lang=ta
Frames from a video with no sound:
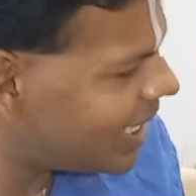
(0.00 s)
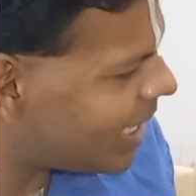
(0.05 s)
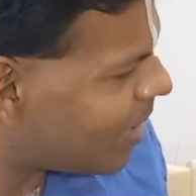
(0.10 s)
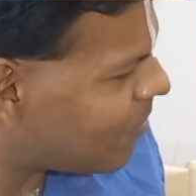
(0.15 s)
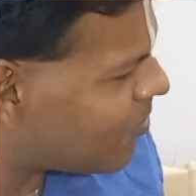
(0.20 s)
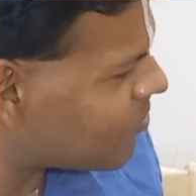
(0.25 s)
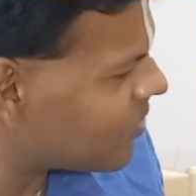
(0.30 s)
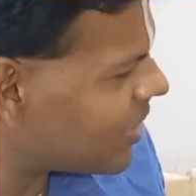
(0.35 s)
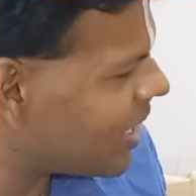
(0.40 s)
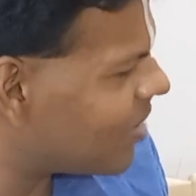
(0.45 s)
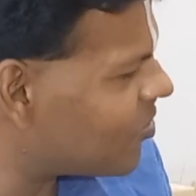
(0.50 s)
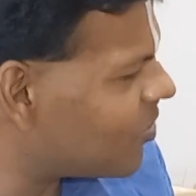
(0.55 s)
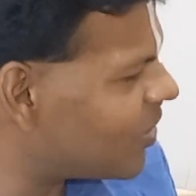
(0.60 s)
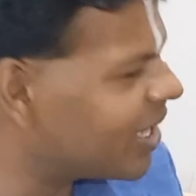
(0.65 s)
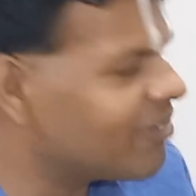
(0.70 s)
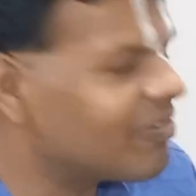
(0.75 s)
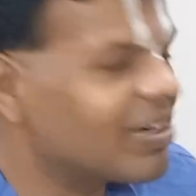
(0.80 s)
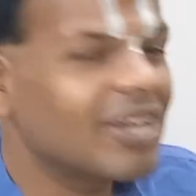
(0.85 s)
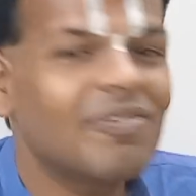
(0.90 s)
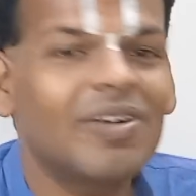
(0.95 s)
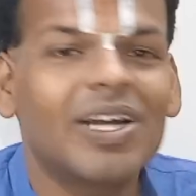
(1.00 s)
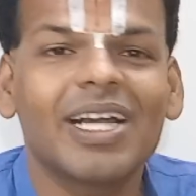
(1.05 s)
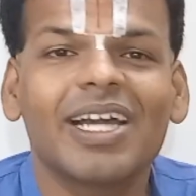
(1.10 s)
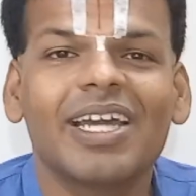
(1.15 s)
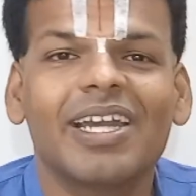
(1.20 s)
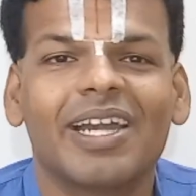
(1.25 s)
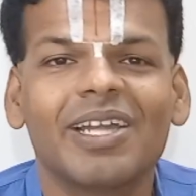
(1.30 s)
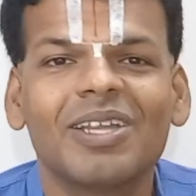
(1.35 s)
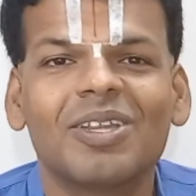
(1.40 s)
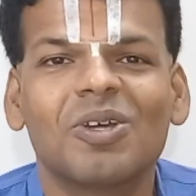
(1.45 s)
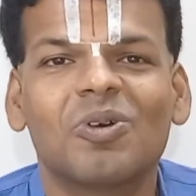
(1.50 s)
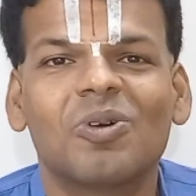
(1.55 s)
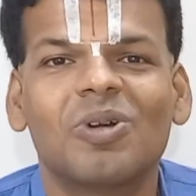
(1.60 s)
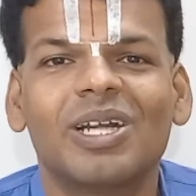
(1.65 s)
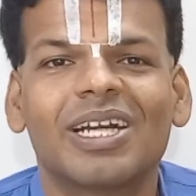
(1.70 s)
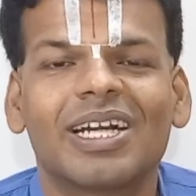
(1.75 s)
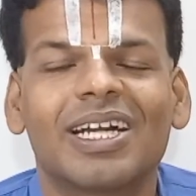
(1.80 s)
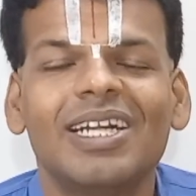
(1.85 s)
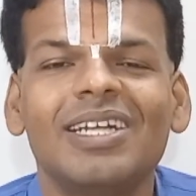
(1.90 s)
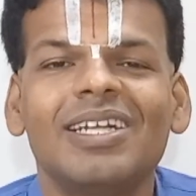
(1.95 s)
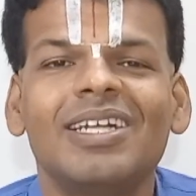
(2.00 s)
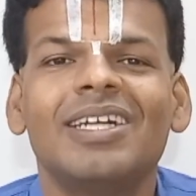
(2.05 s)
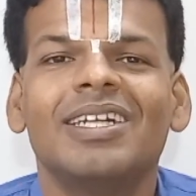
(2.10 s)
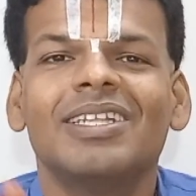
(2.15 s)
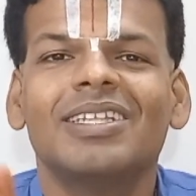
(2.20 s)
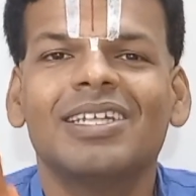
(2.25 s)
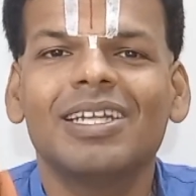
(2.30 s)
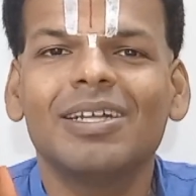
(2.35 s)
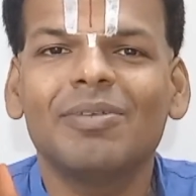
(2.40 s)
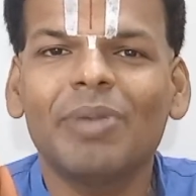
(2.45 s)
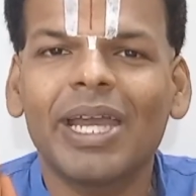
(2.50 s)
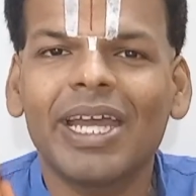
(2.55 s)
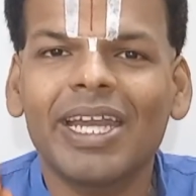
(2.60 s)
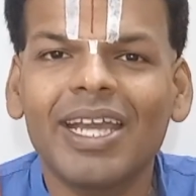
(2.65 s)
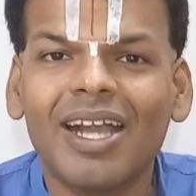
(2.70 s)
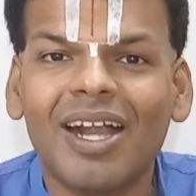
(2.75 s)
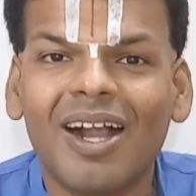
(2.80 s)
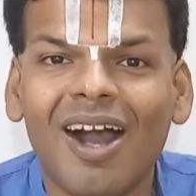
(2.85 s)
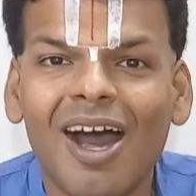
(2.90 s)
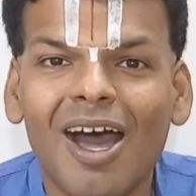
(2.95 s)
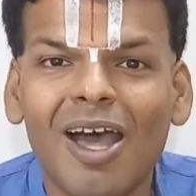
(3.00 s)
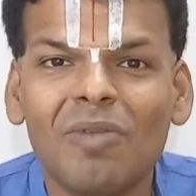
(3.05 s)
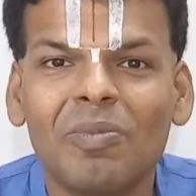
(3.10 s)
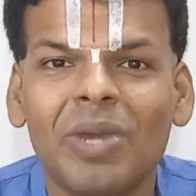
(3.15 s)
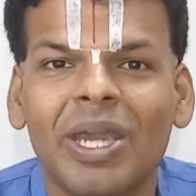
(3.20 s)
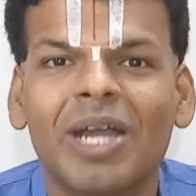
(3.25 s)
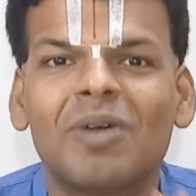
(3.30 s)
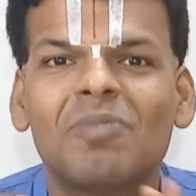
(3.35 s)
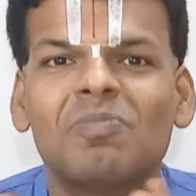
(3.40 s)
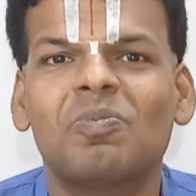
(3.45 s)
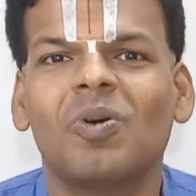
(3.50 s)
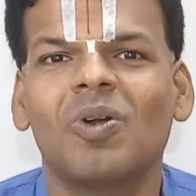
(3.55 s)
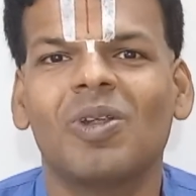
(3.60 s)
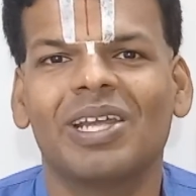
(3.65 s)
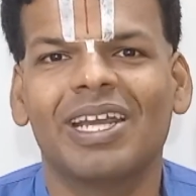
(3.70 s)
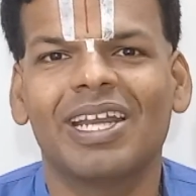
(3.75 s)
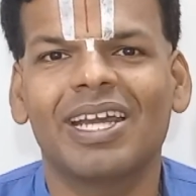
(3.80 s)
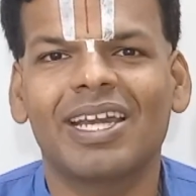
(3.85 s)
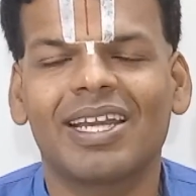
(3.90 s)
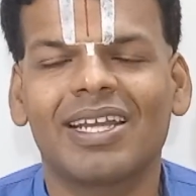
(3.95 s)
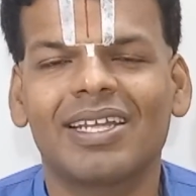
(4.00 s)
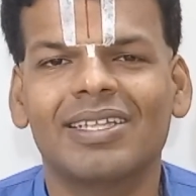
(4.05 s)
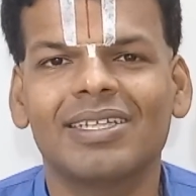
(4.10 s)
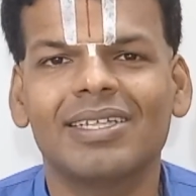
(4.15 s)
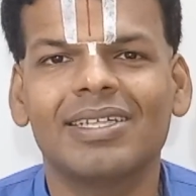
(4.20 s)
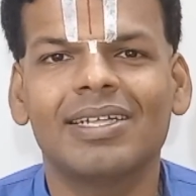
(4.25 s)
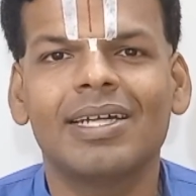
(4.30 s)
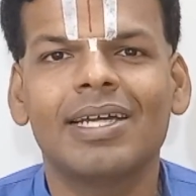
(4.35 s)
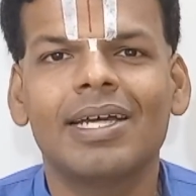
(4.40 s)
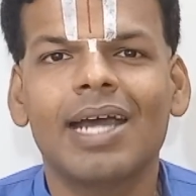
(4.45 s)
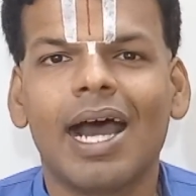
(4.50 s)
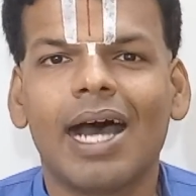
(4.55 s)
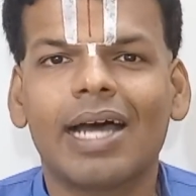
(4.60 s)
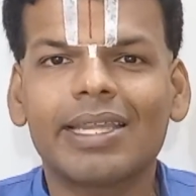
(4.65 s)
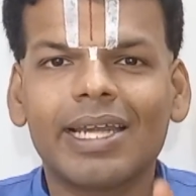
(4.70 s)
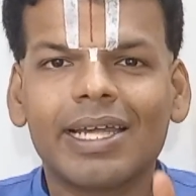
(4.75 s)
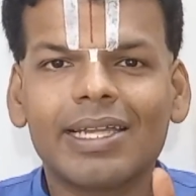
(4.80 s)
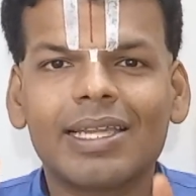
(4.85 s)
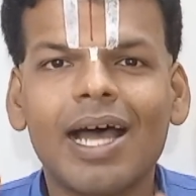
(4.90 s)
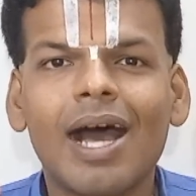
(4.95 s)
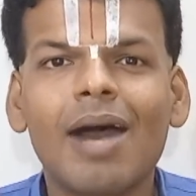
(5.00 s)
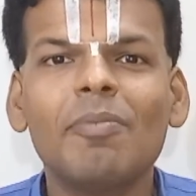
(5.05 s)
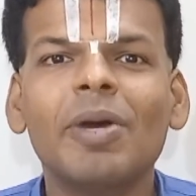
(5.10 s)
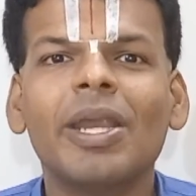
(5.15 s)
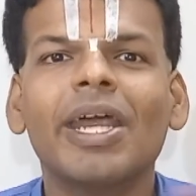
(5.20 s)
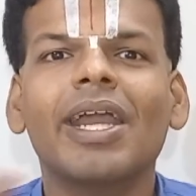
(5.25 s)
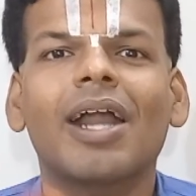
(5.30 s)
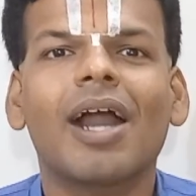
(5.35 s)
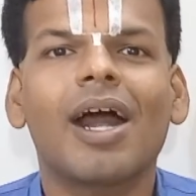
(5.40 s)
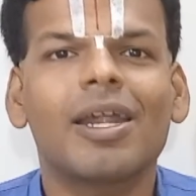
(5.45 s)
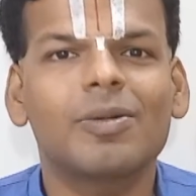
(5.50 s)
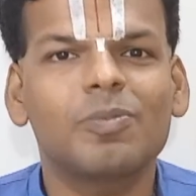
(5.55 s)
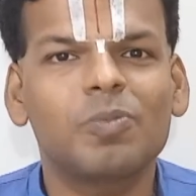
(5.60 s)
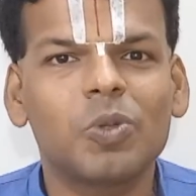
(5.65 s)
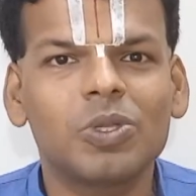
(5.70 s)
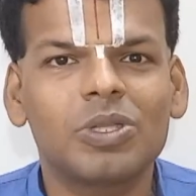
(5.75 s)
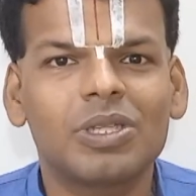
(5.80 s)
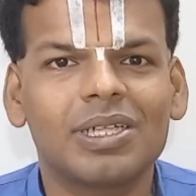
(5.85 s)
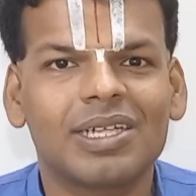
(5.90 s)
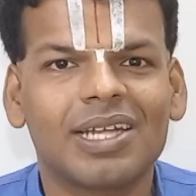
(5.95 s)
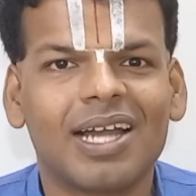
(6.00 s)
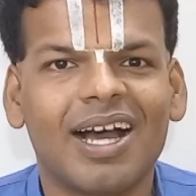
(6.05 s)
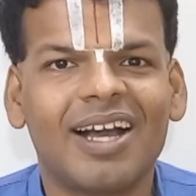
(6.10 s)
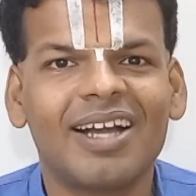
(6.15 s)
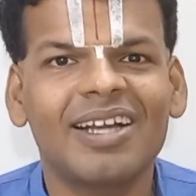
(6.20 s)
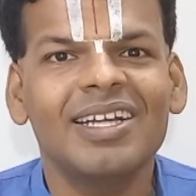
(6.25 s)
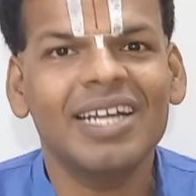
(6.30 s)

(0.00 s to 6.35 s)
ராமபிரானுடைய வடிவழகை நினைத்துக் கொள்ளுங்கள் திருமேனி கார்மேகம் போல் இருக்கிறது அதில் தாமரைக்காடு பூத்துன்னா